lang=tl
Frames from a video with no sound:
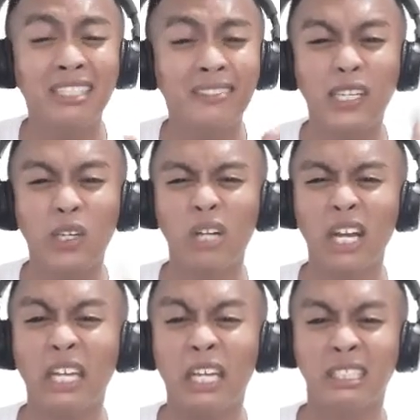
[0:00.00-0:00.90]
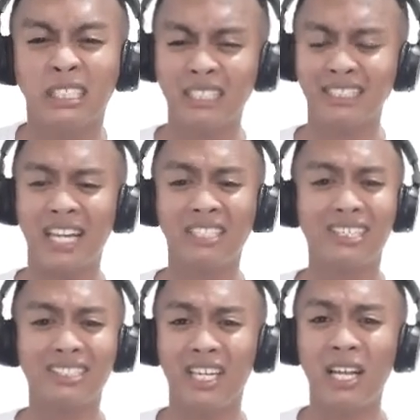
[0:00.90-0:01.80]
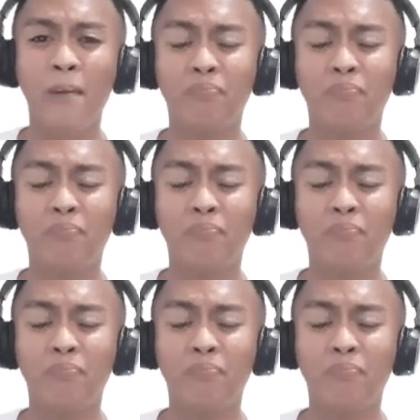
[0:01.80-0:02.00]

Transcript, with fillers: Hindi ko na iisa-isahin kasi